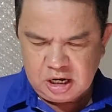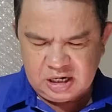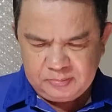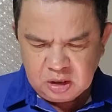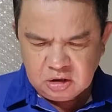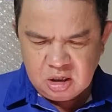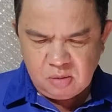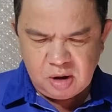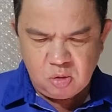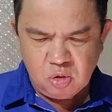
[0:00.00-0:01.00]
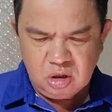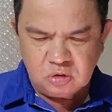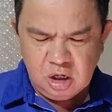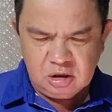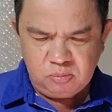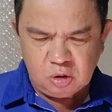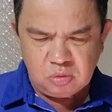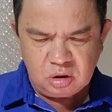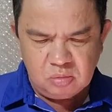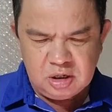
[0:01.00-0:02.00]
ngày 5 tháng 9 công an quận Điều Sơn tiếp
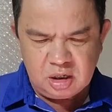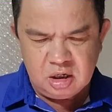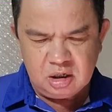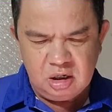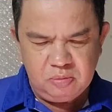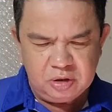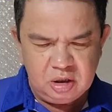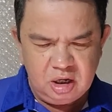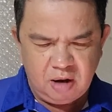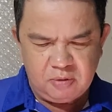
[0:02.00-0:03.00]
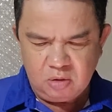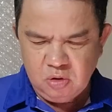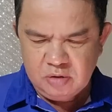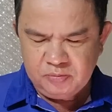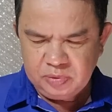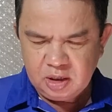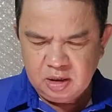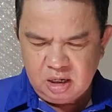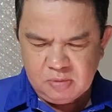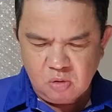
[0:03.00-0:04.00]
tục có công dân đề nghị viện y học hải quân
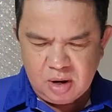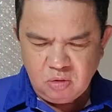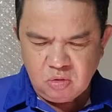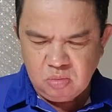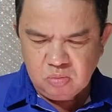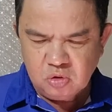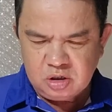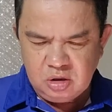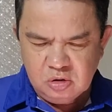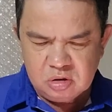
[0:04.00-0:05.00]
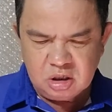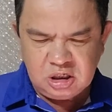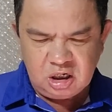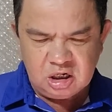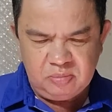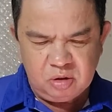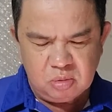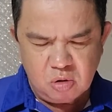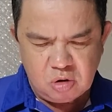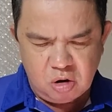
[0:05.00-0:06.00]
lấy mẫu máu của ông Bùi Tiến Dương để xét nghiệm
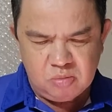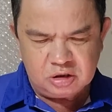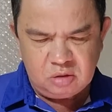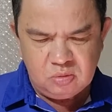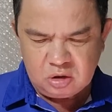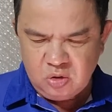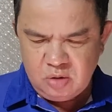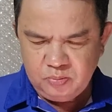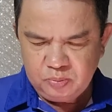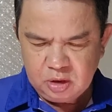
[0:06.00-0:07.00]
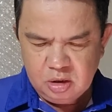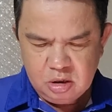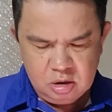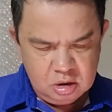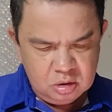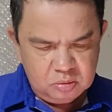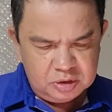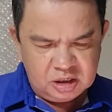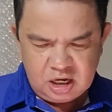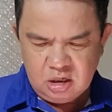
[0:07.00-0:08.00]
nồng độ cồn và chất ma túy
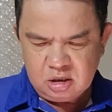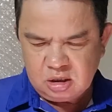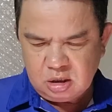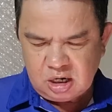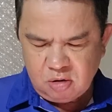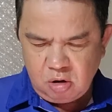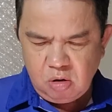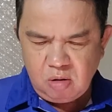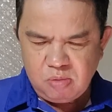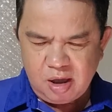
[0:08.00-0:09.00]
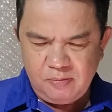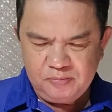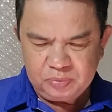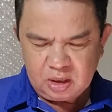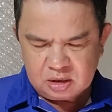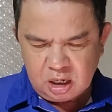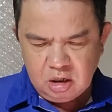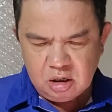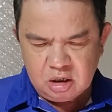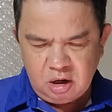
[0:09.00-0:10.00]
viện này sau đó có công dân
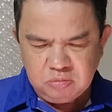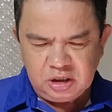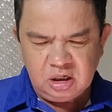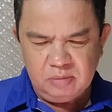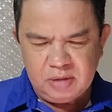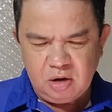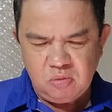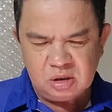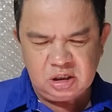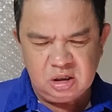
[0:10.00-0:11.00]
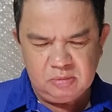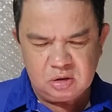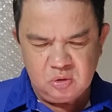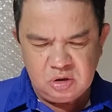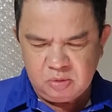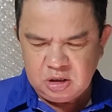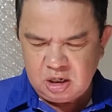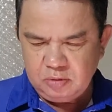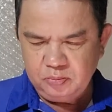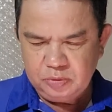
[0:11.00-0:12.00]
trả lời không xét nghiệm máu và xét nghiệm ma túy cho
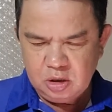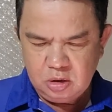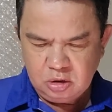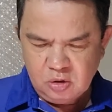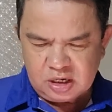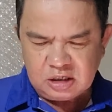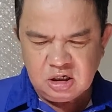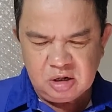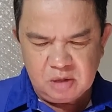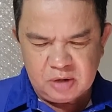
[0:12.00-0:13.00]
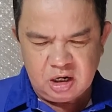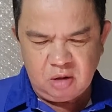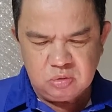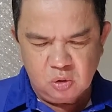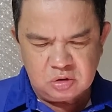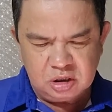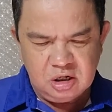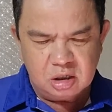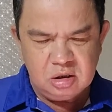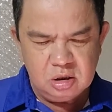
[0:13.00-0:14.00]
bệnh nhân do các xét nghiệm này không thuộc
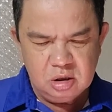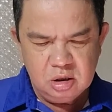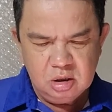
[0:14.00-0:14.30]
chỉ định